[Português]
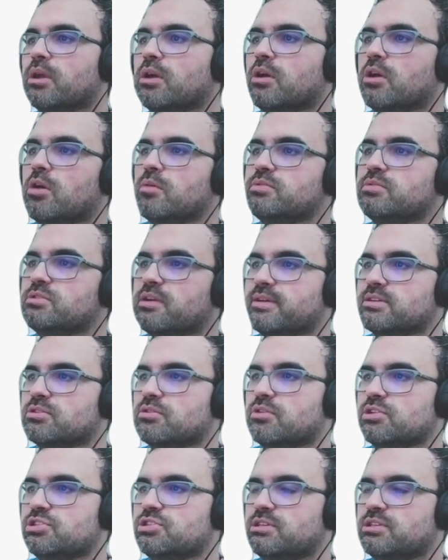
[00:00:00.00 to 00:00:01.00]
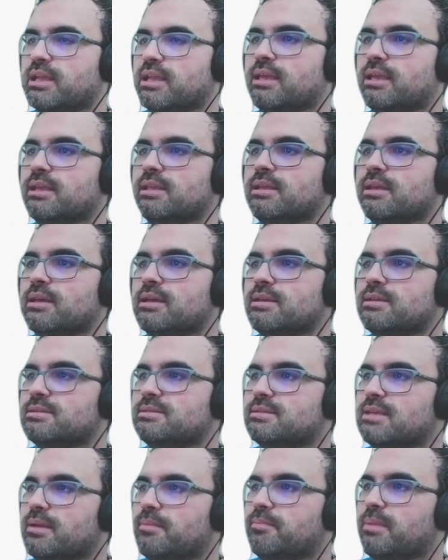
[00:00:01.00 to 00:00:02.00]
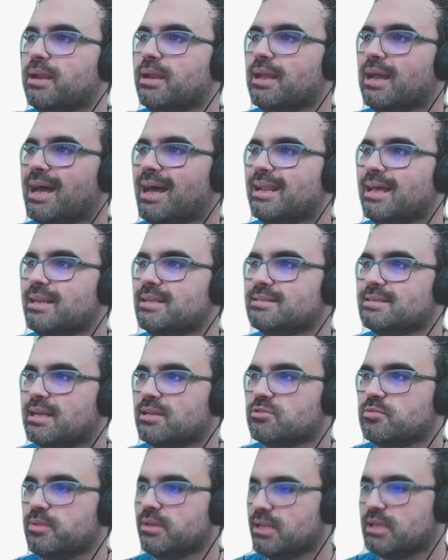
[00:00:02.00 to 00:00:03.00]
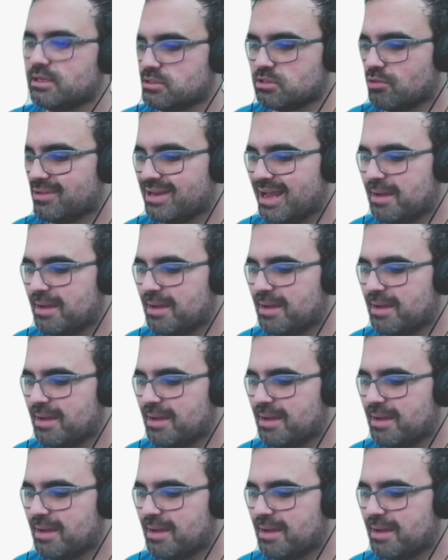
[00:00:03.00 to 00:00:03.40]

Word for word: observação que a gente tem que sempre analisar a subtração. Na